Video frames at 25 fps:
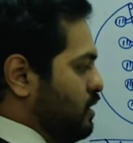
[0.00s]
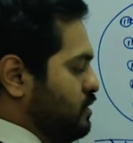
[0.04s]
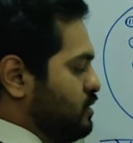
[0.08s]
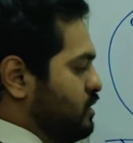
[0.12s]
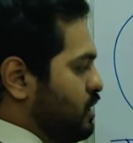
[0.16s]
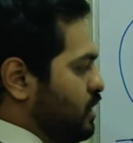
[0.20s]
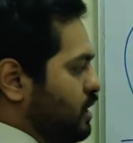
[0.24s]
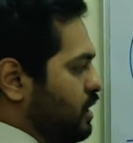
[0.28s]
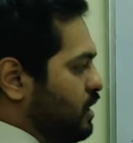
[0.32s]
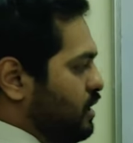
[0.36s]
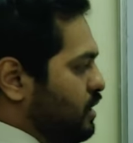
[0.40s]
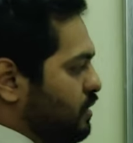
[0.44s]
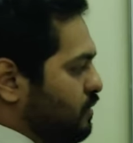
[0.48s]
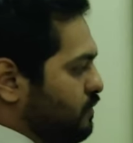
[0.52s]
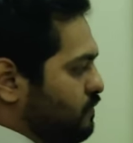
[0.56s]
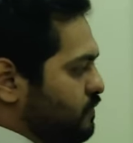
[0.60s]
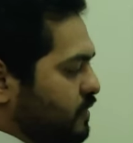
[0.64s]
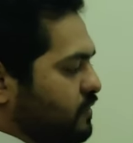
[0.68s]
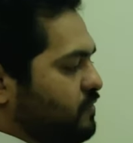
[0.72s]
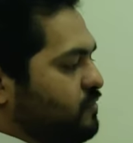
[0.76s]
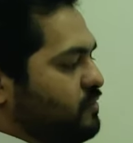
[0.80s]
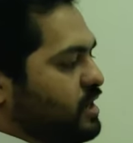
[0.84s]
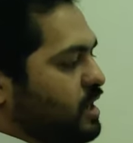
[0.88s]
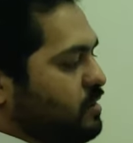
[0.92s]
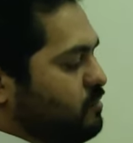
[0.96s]
द
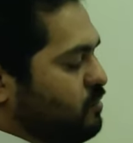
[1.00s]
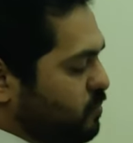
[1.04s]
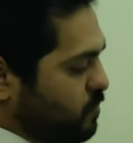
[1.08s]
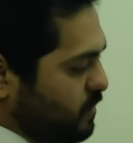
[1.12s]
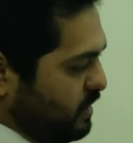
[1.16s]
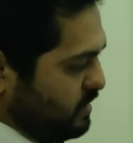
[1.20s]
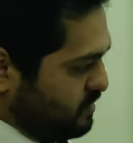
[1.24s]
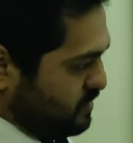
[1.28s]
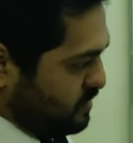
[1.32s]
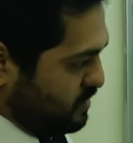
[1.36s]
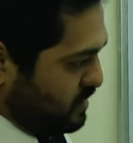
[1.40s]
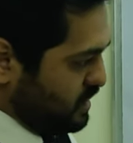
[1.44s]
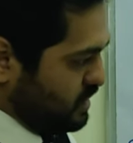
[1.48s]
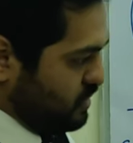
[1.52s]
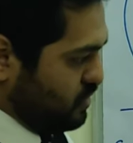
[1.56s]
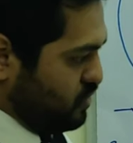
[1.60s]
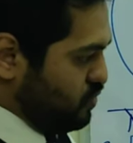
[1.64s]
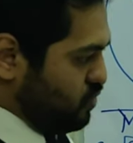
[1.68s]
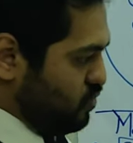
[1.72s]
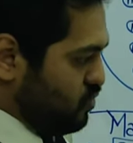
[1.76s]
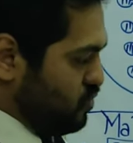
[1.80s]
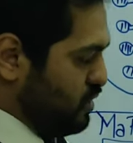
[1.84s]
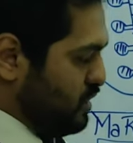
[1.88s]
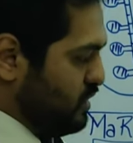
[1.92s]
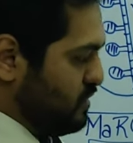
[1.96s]
फिफ्थ टाइप ऑफ
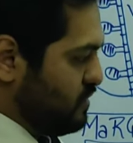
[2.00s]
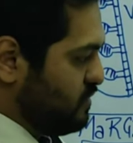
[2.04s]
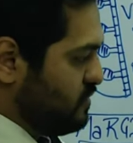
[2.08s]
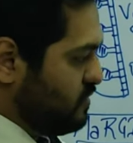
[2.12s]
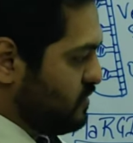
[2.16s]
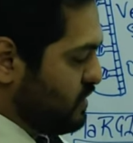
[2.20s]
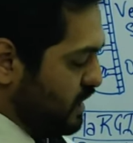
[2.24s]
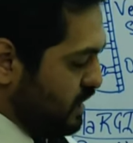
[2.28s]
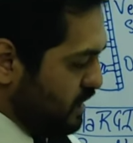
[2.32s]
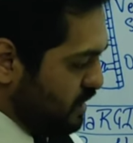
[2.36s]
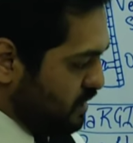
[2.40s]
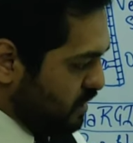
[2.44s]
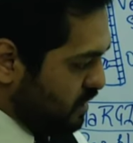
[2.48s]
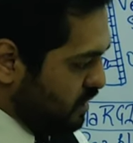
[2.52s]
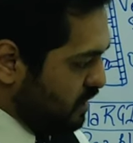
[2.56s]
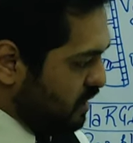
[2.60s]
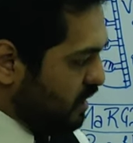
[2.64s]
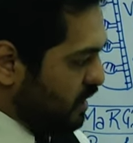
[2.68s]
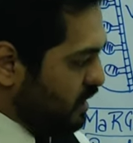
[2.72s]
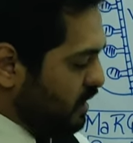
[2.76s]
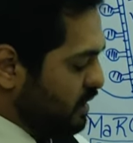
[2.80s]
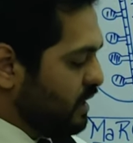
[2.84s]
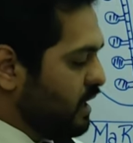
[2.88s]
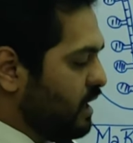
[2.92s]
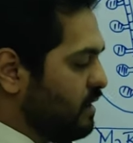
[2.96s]
प्रेजेंटेशन इज ऑन एज सेंट्रल
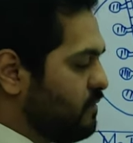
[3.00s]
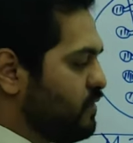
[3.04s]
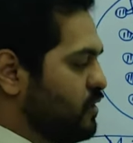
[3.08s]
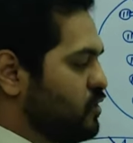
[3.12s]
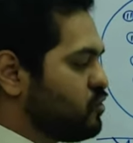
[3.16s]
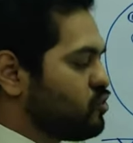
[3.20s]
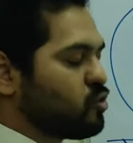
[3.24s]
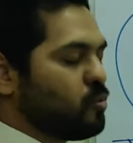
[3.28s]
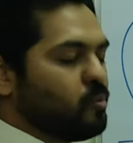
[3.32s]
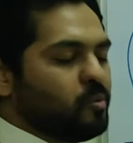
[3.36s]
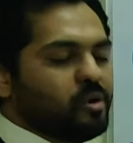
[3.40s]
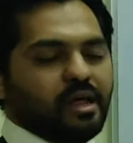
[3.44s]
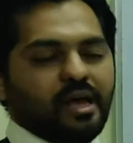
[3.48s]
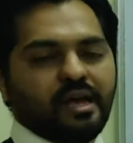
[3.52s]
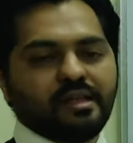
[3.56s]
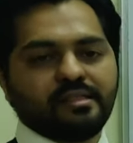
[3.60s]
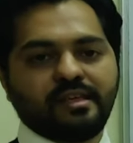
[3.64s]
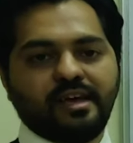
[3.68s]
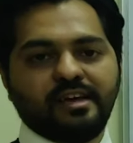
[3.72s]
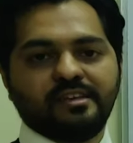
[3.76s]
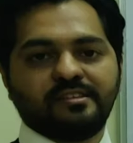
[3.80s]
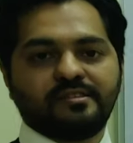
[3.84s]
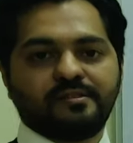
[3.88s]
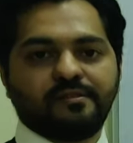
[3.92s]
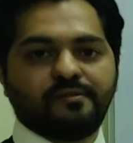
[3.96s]
या फिर इसको बोला
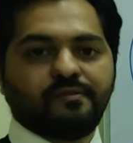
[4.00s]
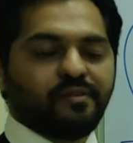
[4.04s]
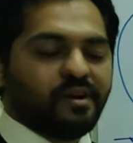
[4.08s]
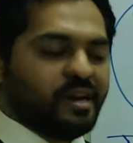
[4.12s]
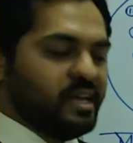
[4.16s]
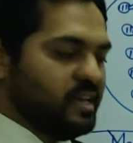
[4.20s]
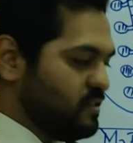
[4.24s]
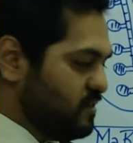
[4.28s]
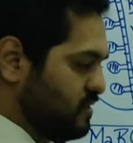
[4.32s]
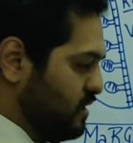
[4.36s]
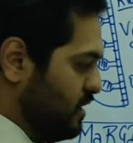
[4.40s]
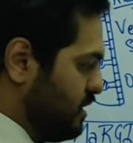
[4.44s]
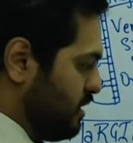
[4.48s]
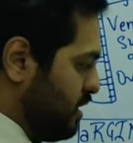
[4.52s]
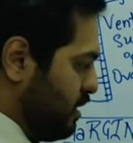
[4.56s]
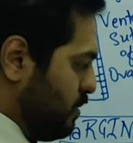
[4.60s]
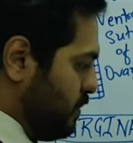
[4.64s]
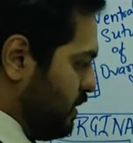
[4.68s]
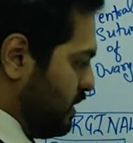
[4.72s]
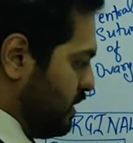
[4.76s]
जाता है फ्री सेंट्रल